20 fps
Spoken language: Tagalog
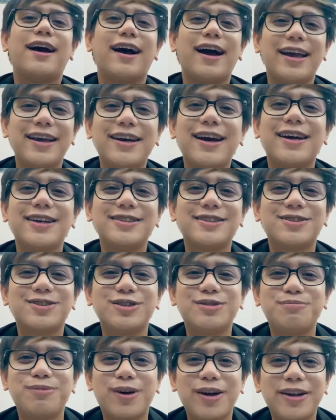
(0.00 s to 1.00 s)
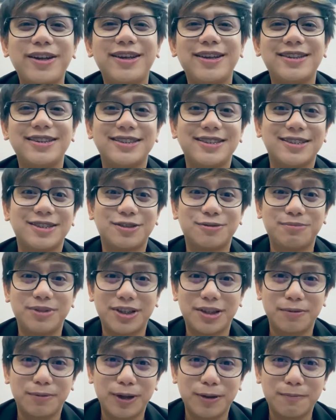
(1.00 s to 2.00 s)
Hi guys, good morning. This is
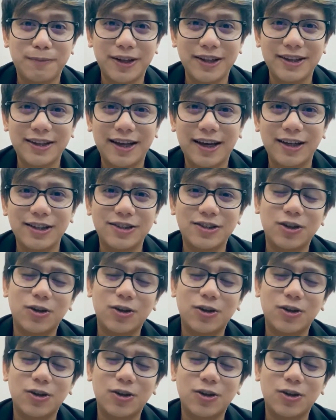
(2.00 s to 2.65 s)
Mickey Magpantay.